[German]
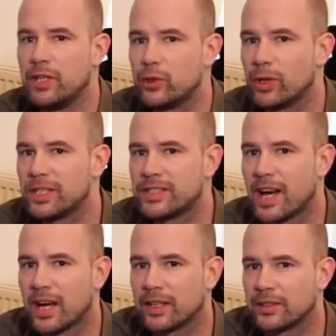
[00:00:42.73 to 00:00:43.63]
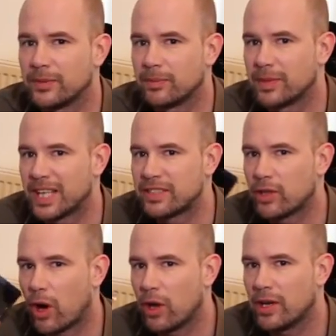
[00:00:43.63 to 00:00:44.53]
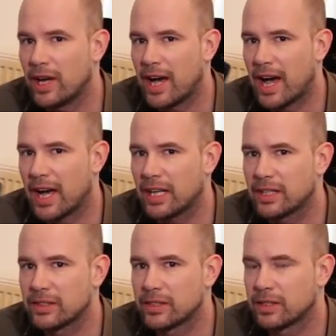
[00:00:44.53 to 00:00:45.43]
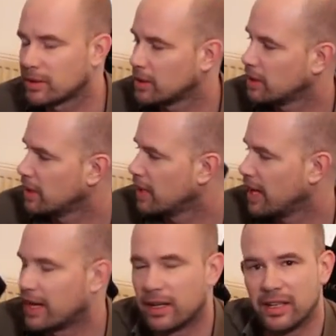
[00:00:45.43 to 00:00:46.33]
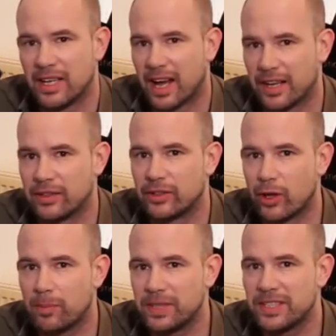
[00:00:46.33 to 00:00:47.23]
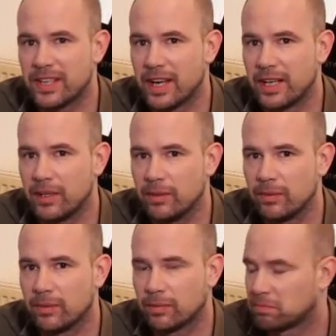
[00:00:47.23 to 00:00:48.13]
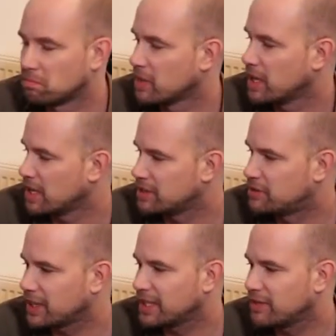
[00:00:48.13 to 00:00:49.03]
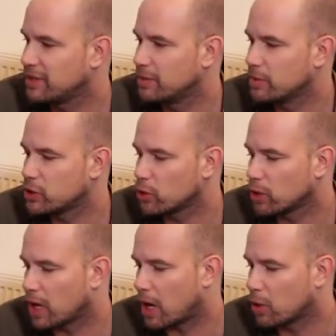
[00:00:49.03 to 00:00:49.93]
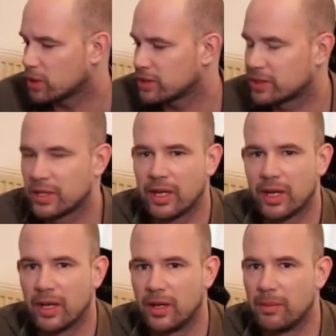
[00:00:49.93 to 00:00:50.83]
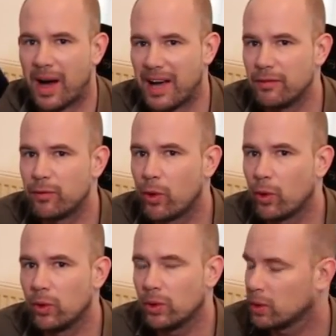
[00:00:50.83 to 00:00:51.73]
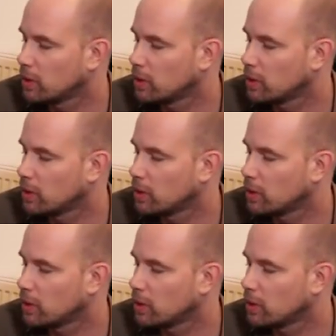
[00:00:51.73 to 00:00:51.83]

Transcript: schon gesagt, das Honor 8 hat ein Top-Design, ist wirklich wie eine Mischung aus einem iPhone,